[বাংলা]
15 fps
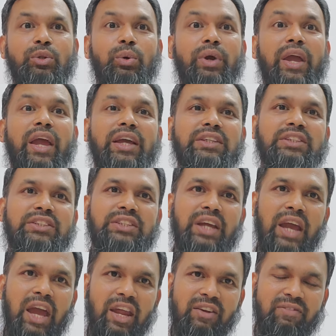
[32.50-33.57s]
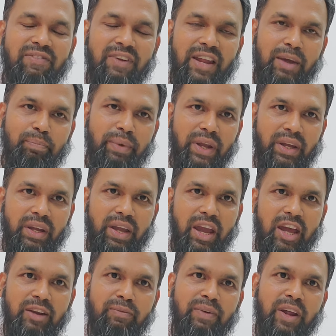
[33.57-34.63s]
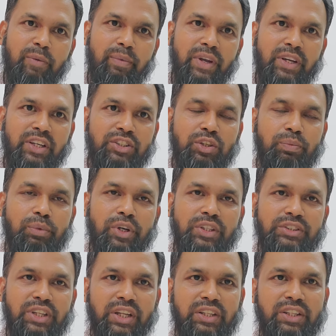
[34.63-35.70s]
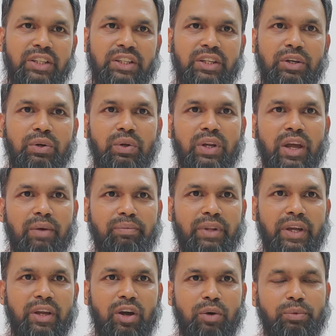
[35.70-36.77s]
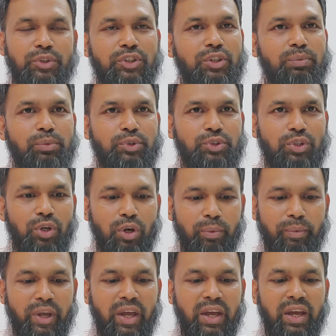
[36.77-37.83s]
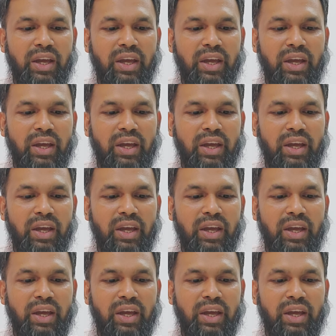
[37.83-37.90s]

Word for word: তো এই যে যে হ্যান্ড ফ্ল্যাপিং হ্যান্ড ফ্ল্যাপিংটা সম্পর্কে জানতে হলে আপনাকে অবশ্যই বুঝতে হবে